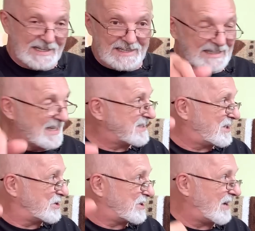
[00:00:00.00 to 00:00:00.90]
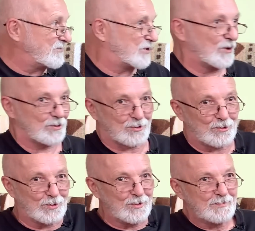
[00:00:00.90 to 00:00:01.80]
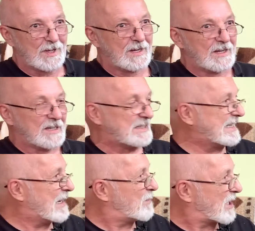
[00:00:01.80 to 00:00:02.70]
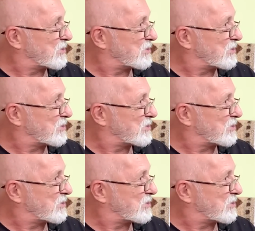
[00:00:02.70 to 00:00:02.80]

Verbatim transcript: jesteś tam w środku, nie masz